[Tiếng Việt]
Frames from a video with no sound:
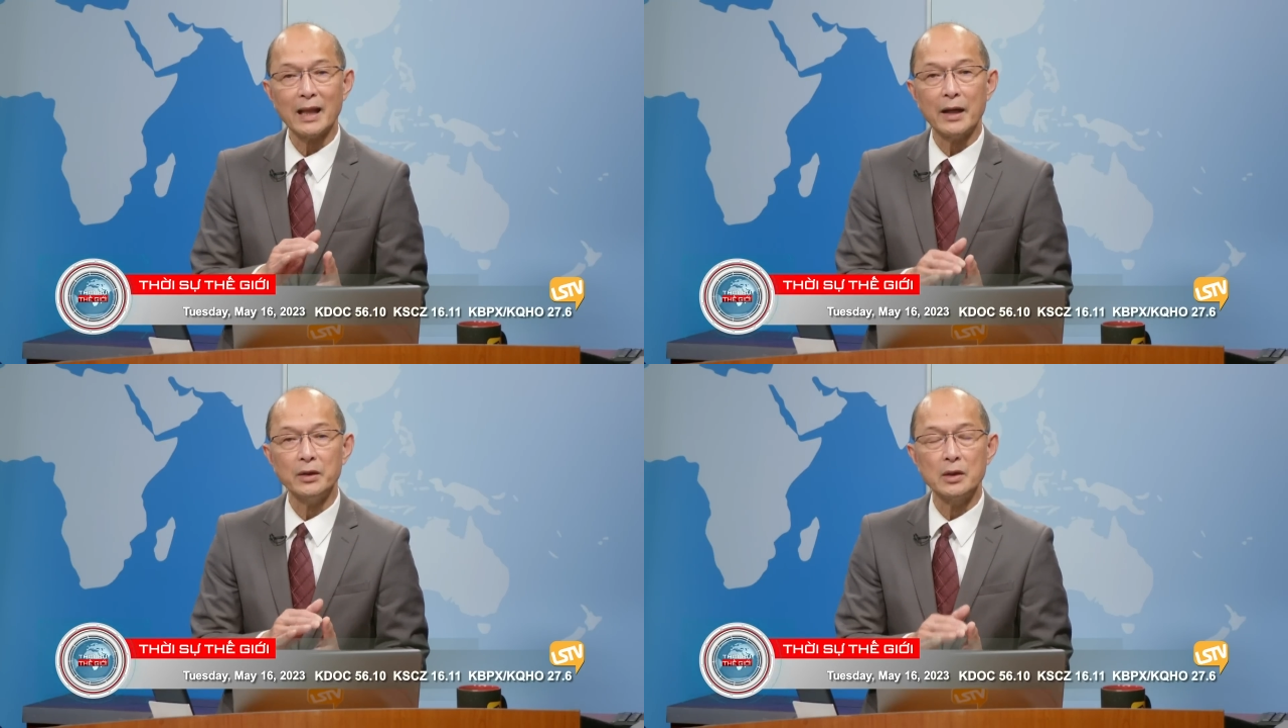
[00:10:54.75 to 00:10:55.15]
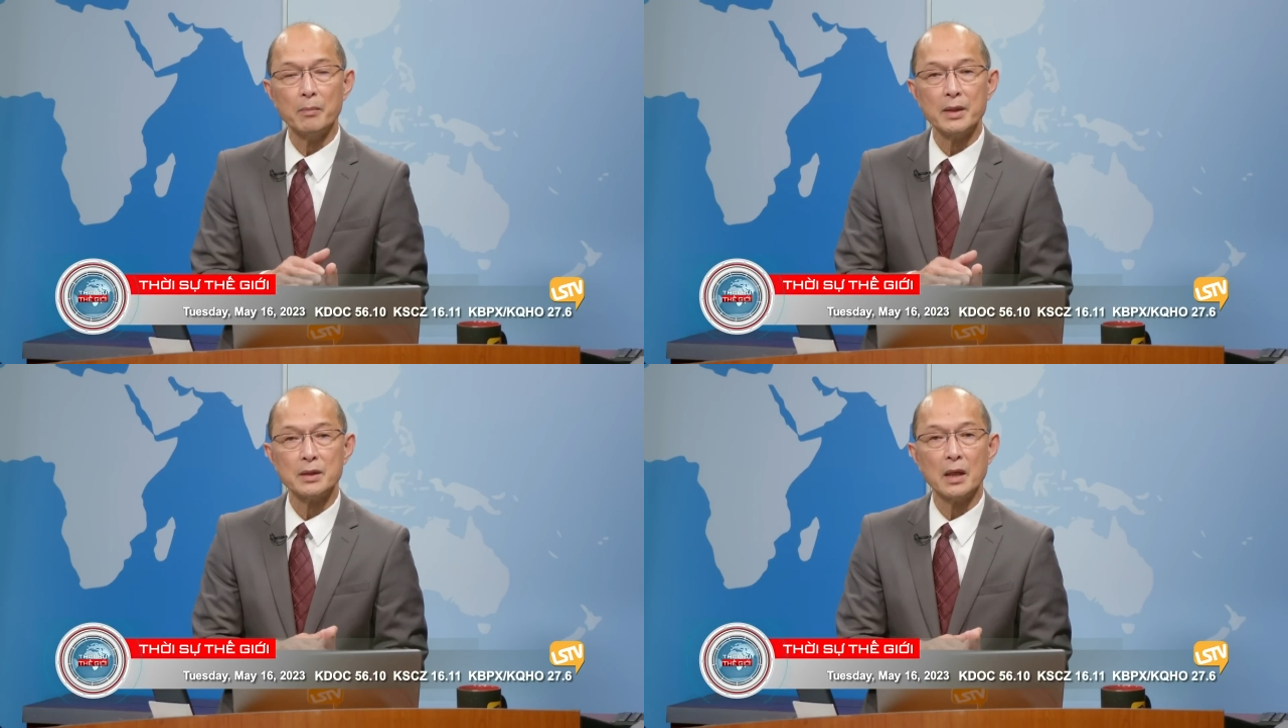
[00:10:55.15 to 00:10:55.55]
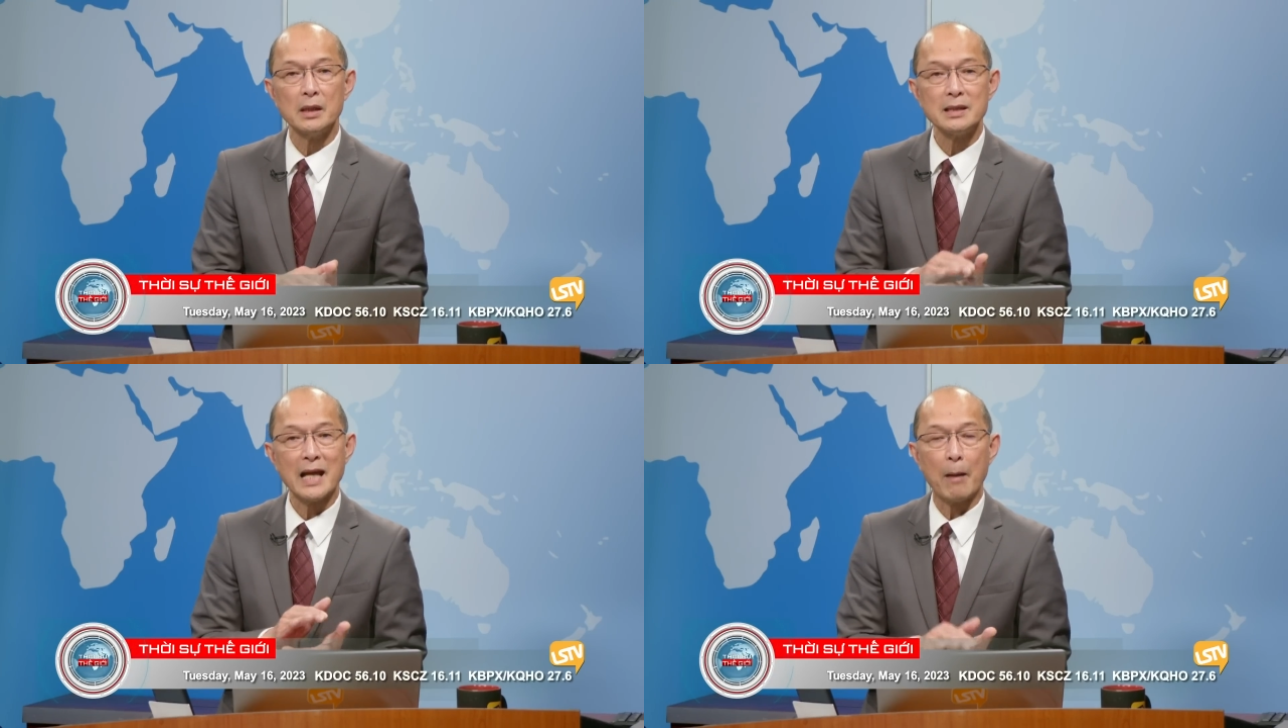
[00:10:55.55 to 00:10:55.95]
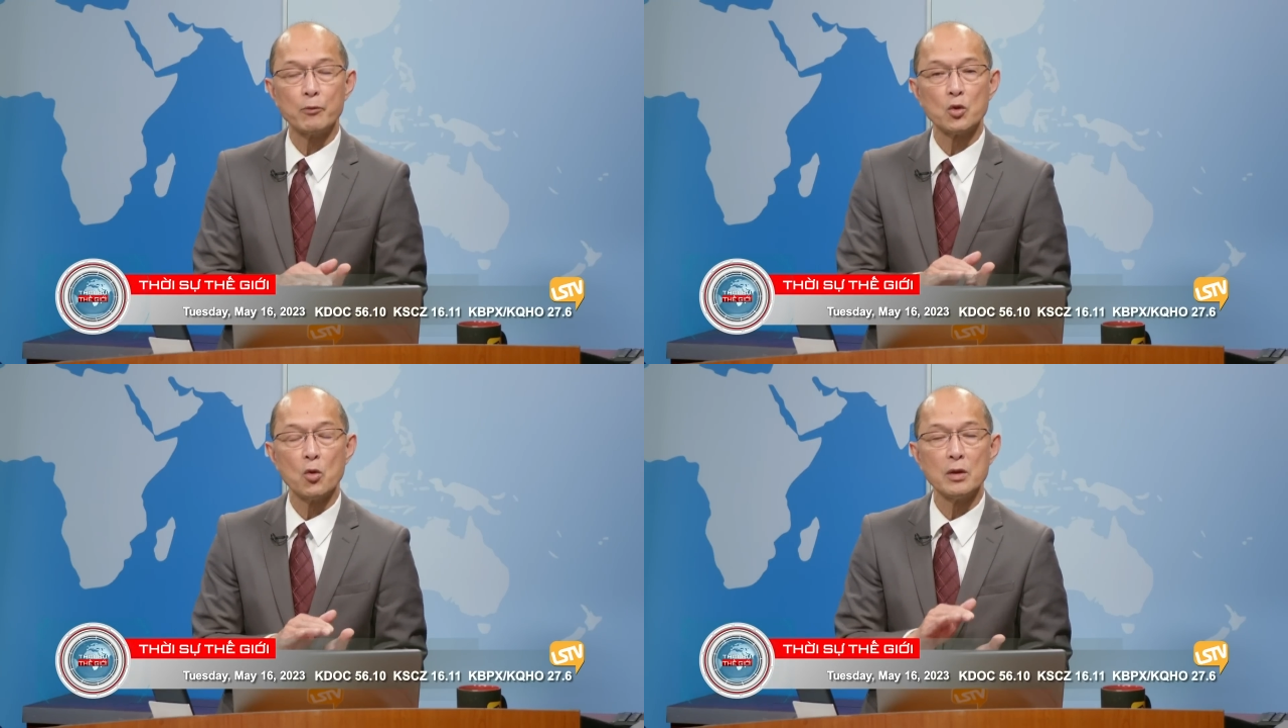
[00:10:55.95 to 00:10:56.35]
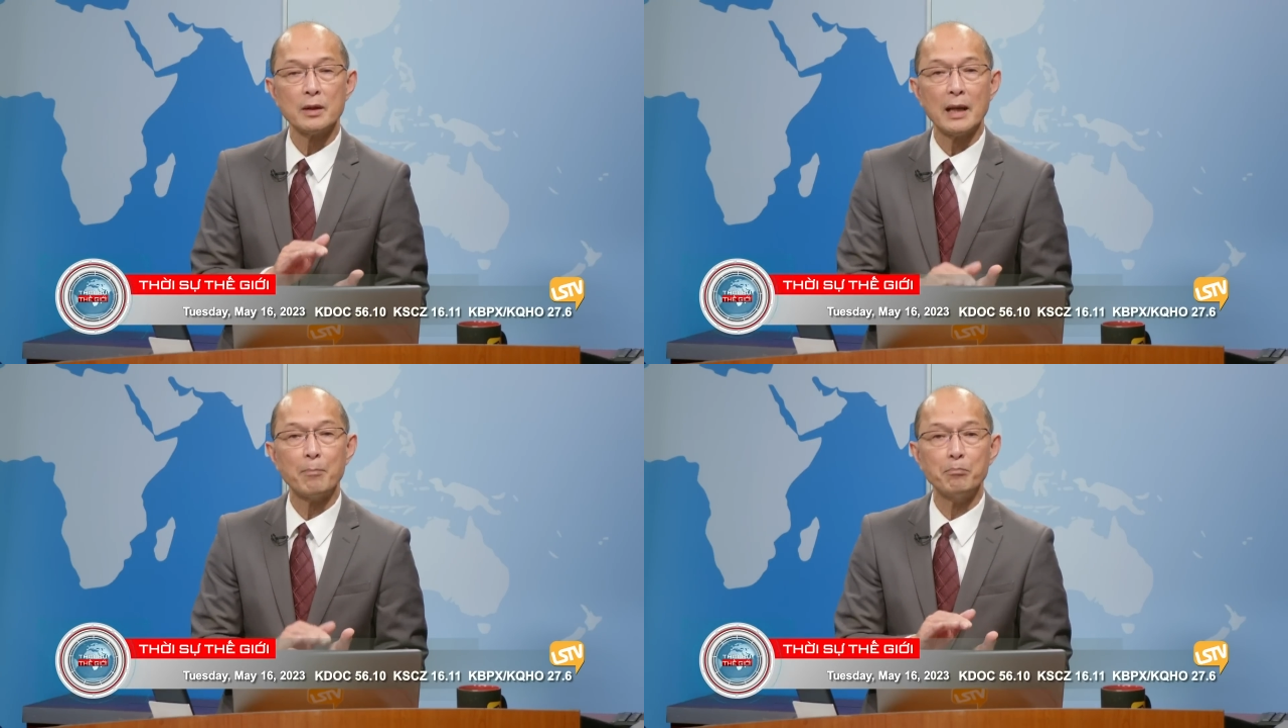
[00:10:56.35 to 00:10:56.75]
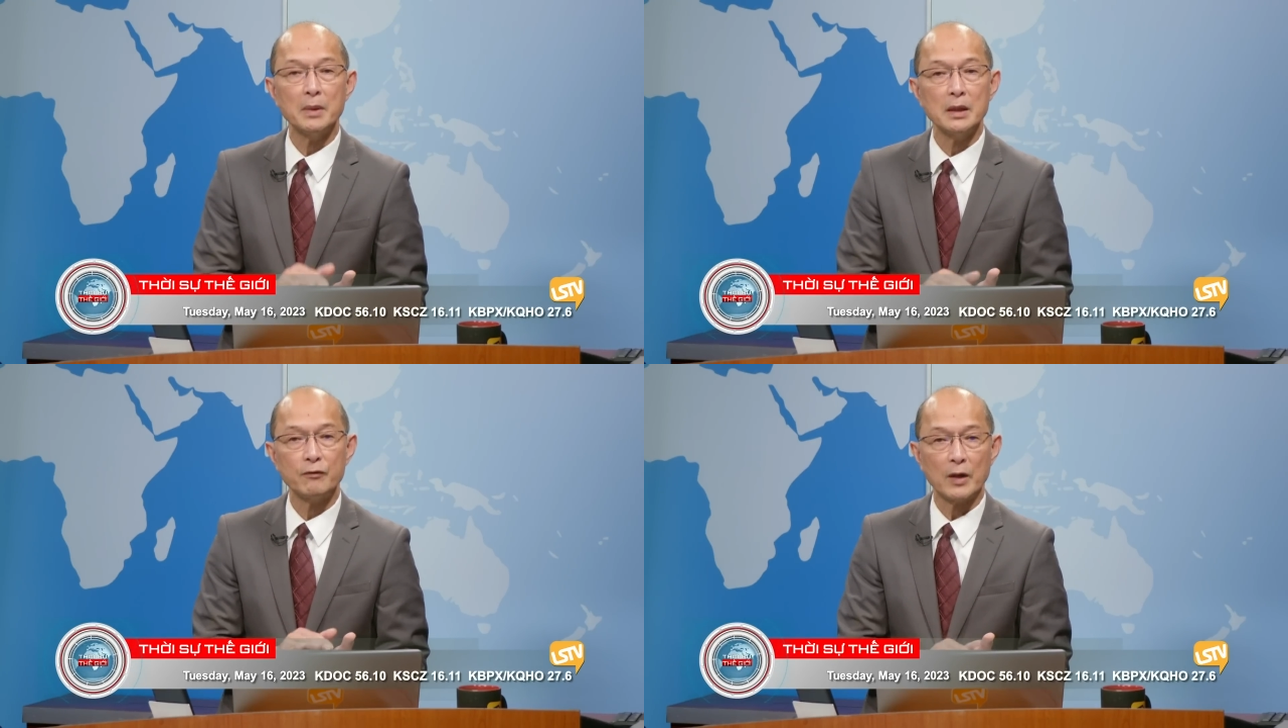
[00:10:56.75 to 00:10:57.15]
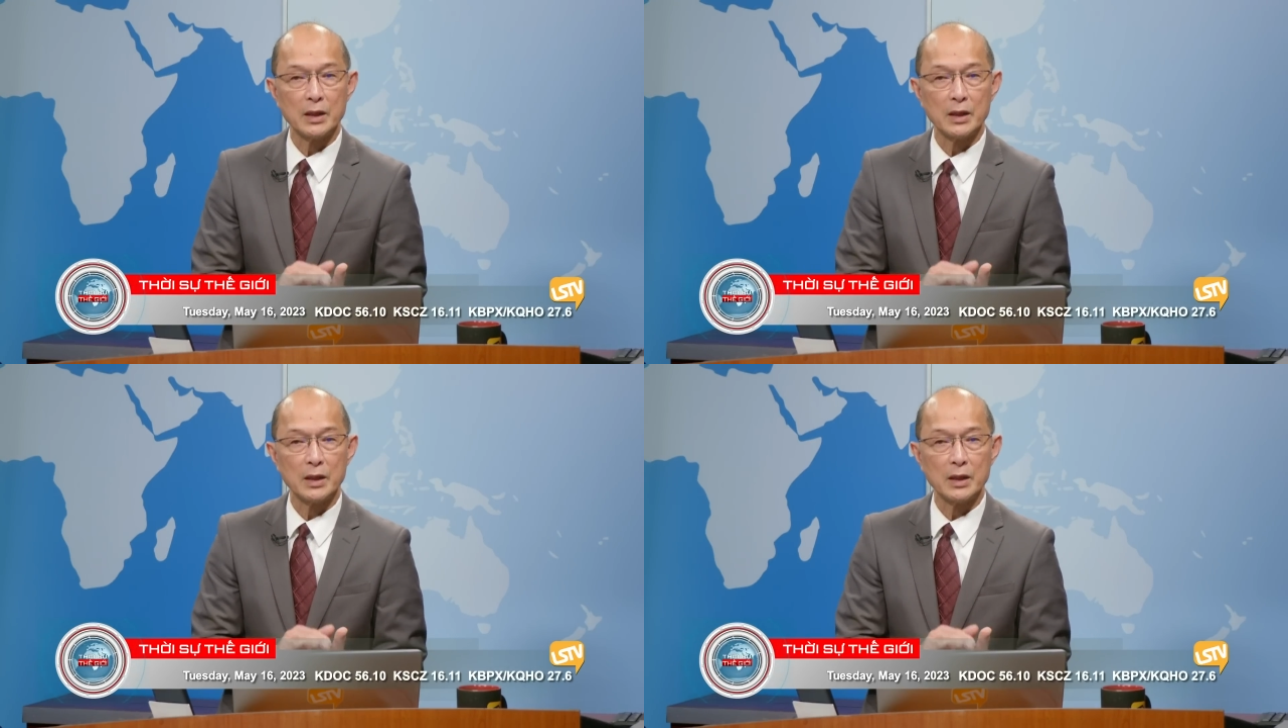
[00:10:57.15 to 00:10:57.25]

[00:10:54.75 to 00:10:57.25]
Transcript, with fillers: tại đường biên giới giảm xuống 50%.